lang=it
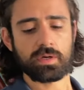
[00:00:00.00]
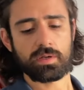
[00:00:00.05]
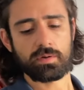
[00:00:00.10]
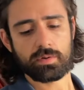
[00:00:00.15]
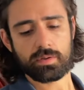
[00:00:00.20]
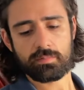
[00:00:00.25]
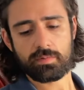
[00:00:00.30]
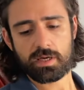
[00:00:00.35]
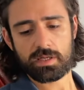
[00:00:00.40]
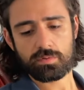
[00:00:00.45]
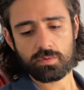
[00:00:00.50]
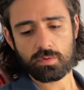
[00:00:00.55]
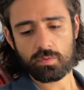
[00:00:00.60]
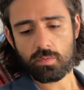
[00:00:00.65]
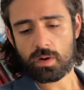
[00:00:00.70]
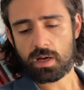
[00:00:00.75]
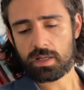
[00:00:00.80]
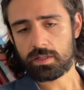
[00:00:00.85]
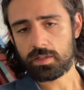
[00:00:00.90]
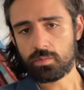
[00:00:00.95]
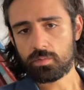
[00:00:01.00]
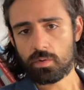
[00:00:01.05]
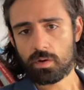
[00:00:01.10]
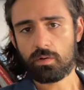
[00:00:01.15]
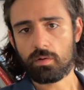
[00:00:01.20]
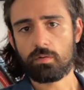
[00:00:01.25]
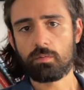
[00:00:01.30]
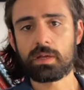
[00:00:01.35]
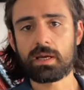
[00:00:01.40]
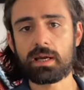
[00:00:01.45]
e lo ripeto qua di
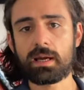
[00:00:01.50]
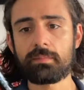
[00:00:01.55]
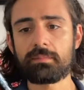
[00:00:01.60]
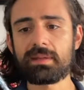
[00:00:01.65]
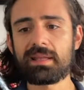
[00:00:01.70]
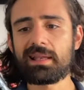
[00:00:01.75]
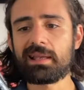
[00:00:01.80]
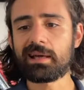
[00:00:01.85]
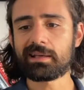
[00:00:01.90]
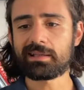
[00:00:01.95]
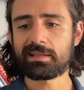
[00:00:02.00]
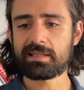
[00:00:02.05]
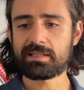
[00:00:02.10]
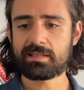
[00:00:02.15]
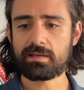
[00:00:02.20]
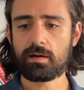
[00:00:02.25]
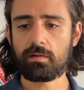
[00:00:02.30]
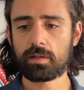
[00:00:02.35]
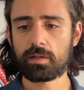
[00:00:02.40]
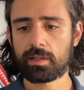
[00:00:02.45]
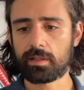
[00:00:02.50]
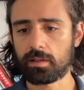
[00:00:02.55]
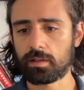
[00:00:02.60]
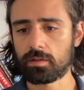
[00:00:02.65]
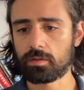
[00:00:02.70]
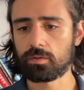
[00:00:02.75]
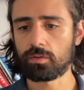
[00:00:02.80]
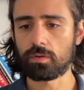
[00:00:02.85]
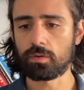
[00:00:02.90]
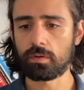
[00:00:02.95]
nuovo per la miliardesima volta,
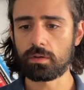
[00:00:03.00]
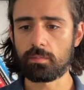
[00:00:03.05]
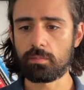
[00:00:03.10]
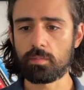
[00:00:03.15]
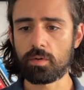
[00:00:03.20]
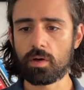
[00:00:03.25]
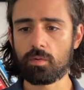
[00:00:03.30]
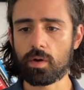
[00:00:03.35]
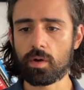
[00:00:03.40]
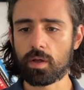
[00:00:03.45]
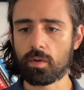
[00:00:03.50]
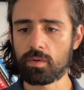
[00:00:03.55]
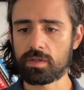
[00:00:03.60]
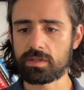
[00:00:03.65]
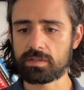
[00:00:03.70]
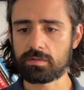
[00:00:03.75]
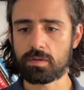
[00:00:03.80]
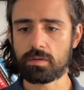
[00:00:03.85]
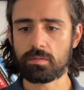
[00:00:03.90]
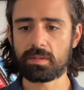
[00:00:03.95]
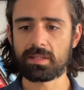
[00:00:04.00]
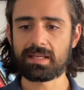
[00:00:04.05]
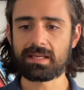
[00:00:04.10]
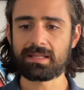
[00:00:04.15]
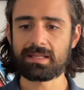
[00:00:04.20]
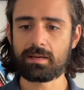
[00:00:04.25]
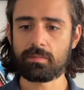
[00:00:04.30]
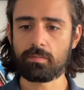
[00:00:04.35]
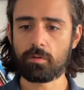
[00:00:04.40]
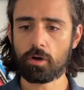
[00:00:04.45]
tanto il mio lavoro è questo, ripetere
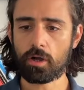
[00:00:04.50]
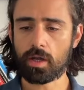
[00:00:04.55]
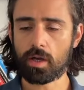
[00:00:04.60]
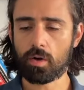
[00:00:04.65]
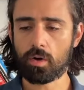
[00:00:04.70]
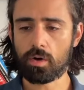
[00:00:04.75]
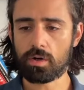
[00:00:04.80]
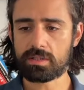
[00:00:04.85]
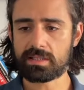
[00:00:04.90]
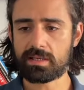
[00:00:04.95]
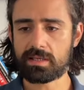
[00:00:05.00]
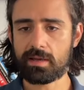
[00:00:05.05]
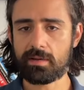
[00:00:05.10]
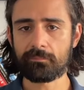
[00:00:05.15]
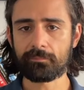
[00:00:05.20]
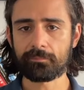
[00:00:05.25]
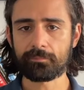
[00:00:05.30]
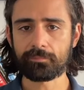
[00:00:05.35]
delle poche cose